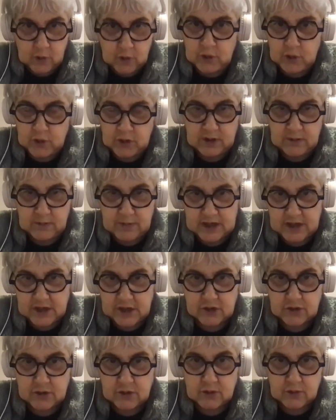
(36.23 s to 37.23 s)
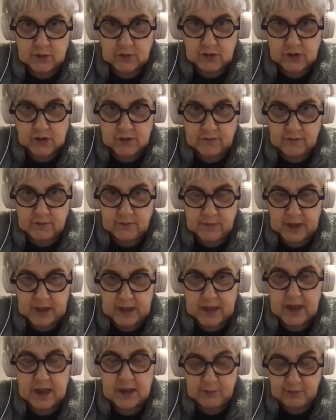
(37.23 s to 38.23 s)
aucune image que je vous
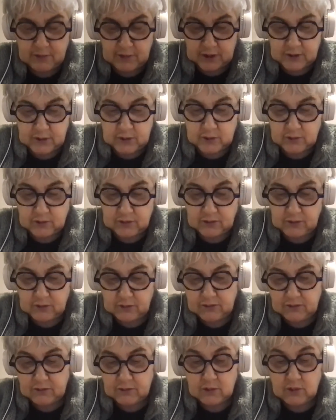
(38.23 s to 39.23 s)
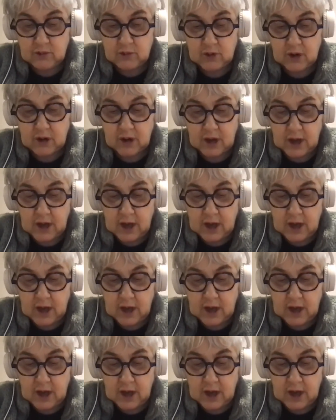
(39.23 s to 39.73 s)
passerai pour l'introduction de ce cours.